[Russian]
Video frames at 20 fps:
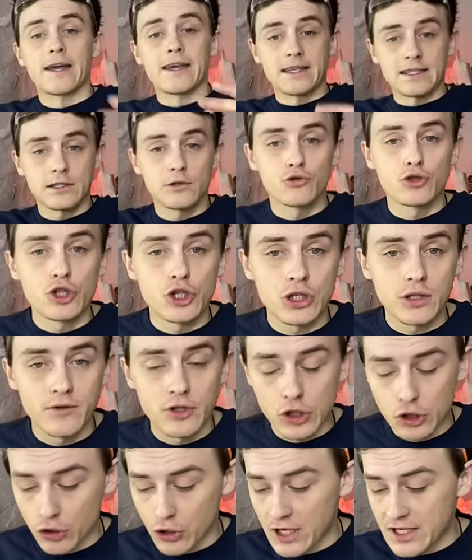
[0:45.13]
если
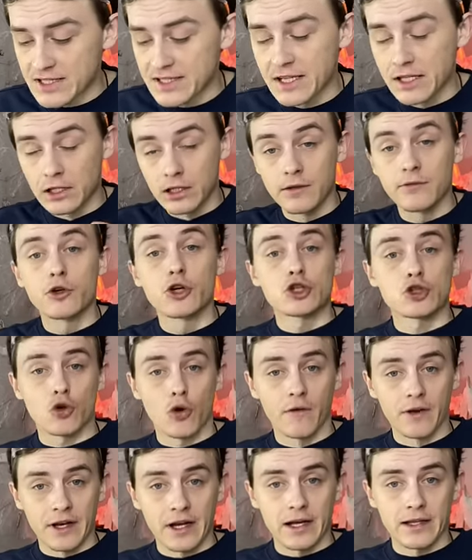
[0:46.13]
учитывать, что я сделал его из
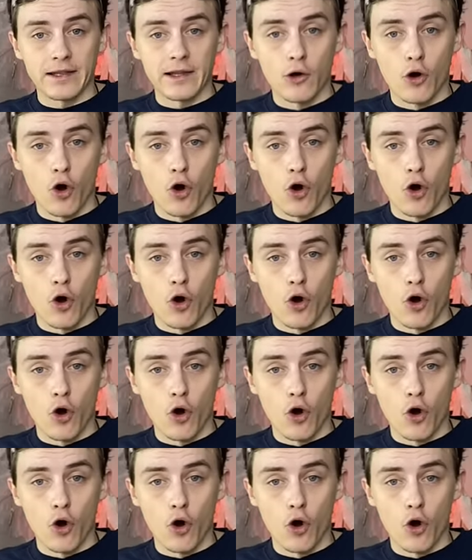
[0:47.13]
коврика для